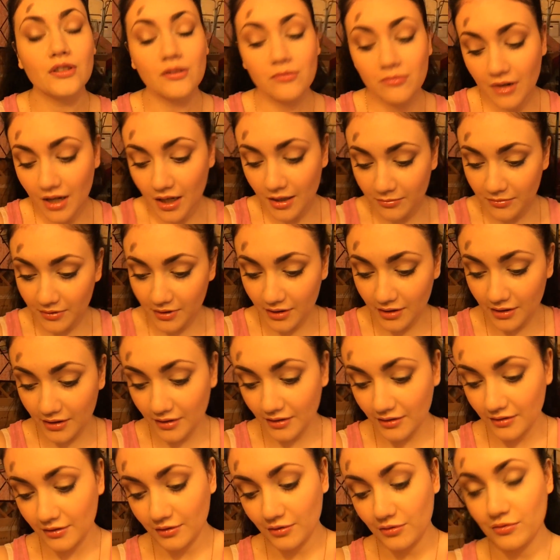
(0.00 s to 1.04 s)
к маме
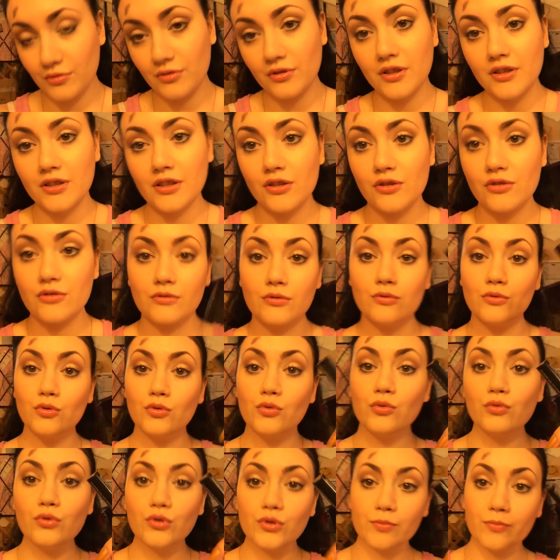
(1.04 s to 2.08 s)
и хочу сказать, что
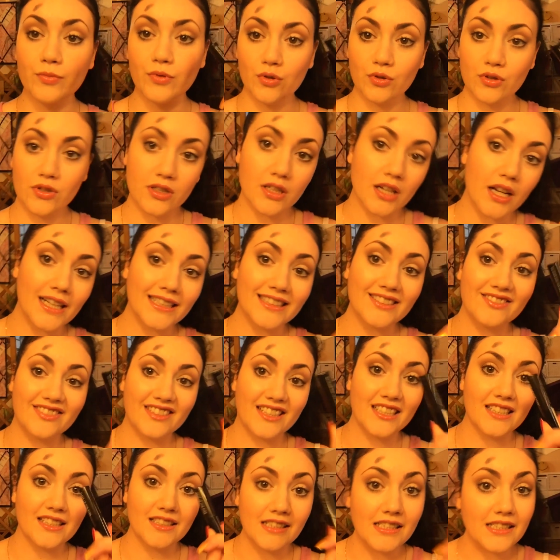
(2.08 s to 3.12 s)
тушь просто
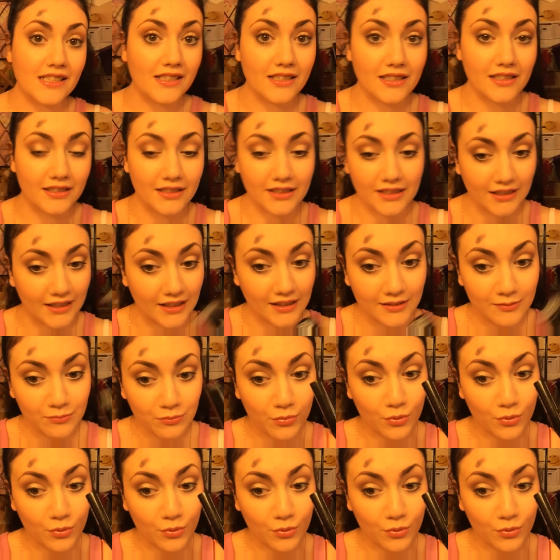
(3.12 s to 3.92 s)
отвратительная.